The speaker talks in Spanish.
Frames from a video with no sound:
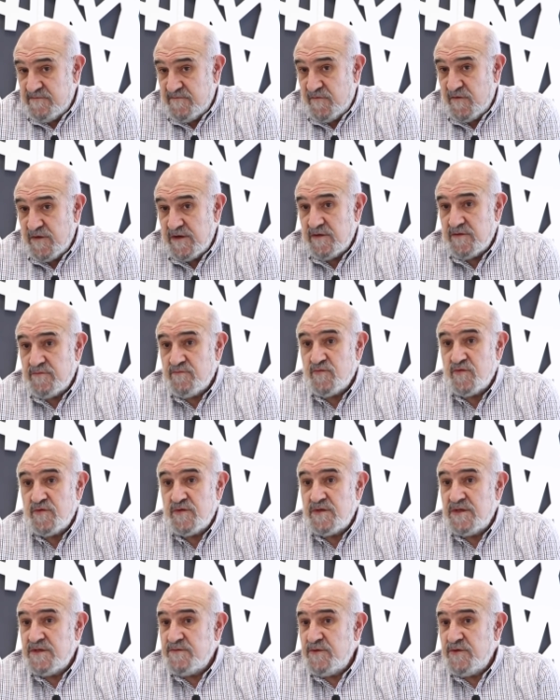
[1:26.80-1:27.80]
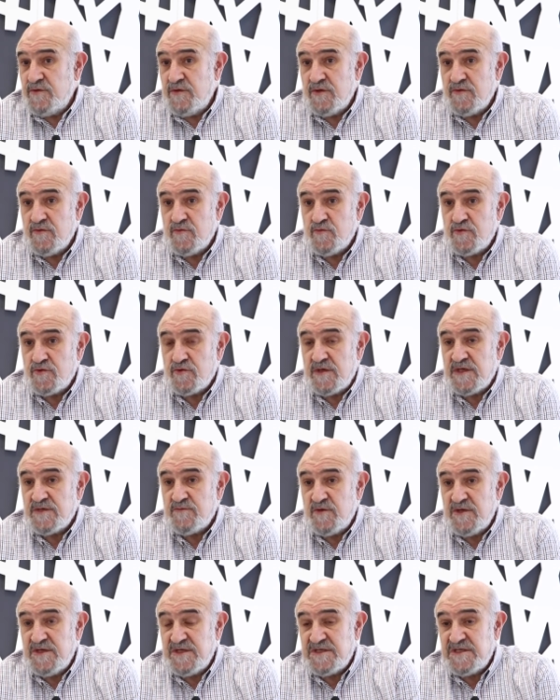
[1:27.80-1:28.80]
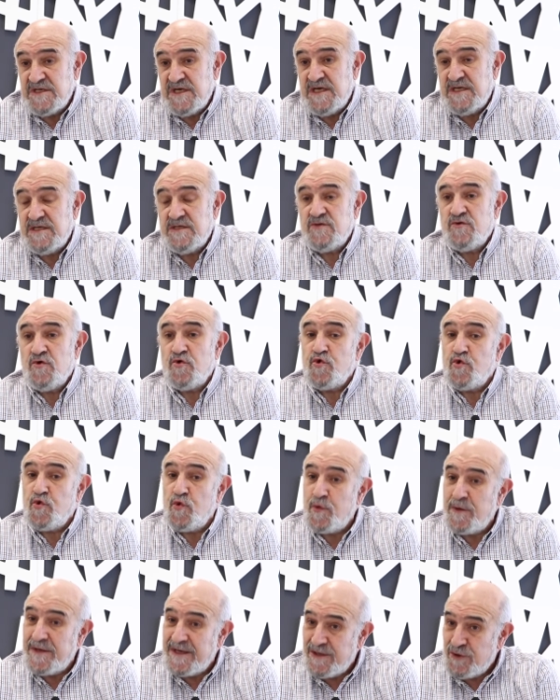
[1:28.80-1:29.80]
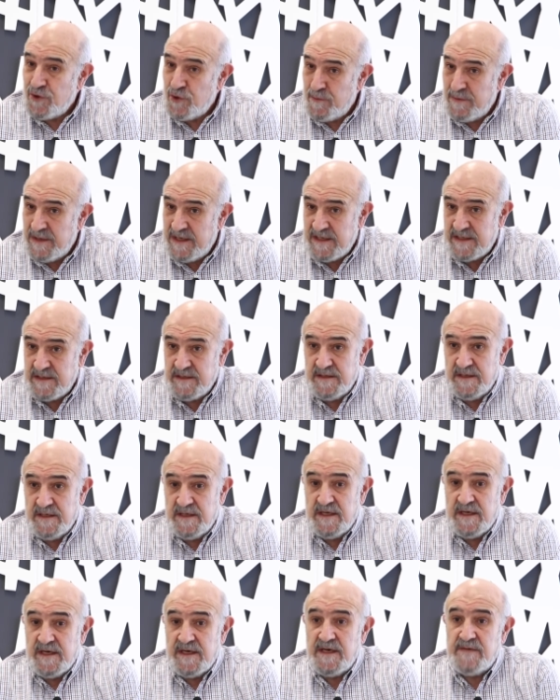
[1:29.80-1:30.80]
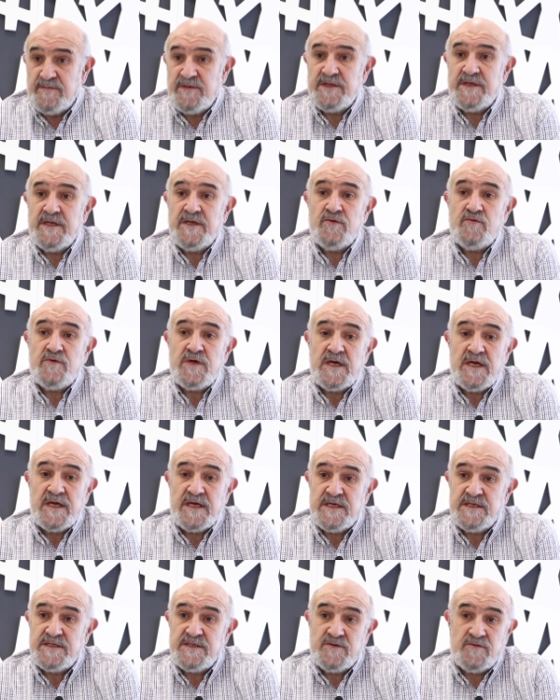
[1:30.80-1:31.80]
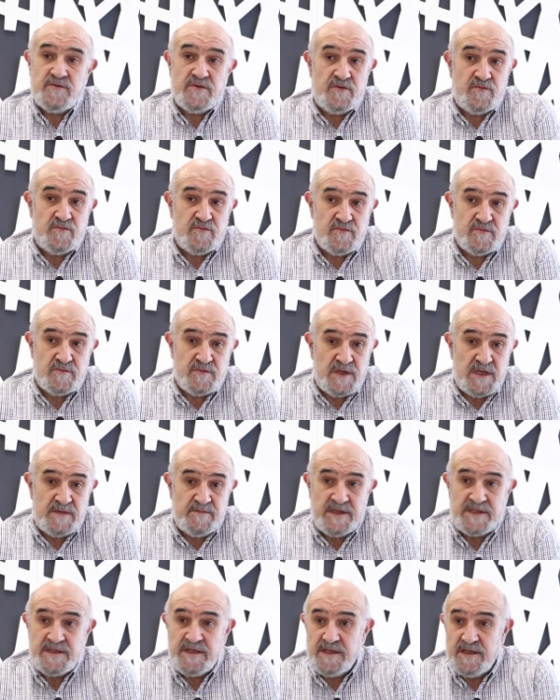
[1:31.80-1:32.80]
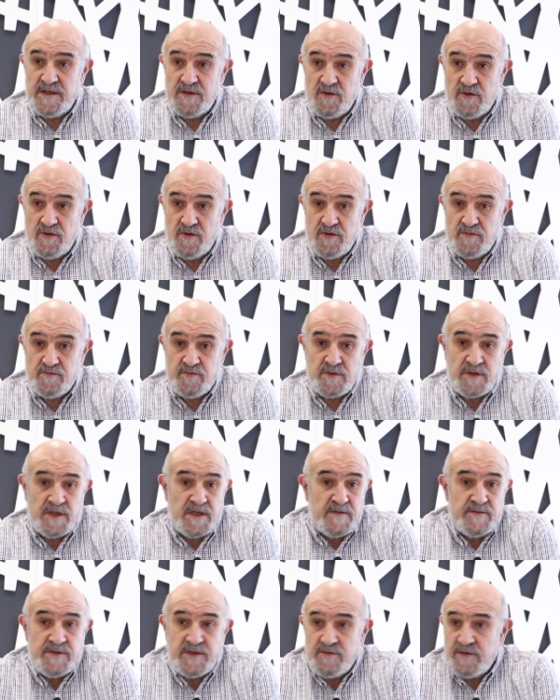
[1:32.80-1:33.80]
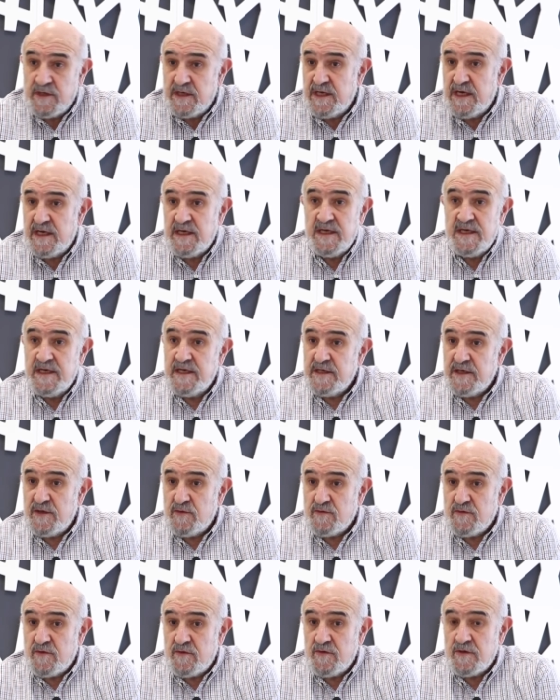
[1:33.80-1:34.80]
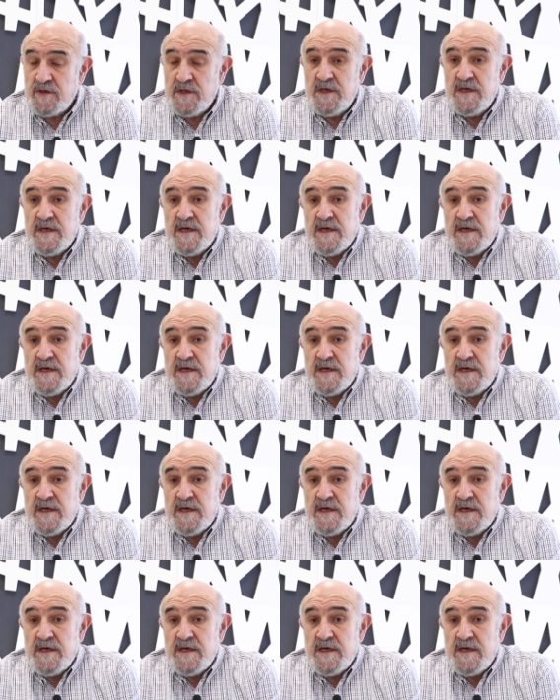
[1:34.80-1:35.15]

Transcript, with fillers: fueron muy, disminuyendo mucho las molestias, no tuve que tomar realmente ningún analgésico ni ningún calmante del dolor, porque realmente no tenía ningún dolor,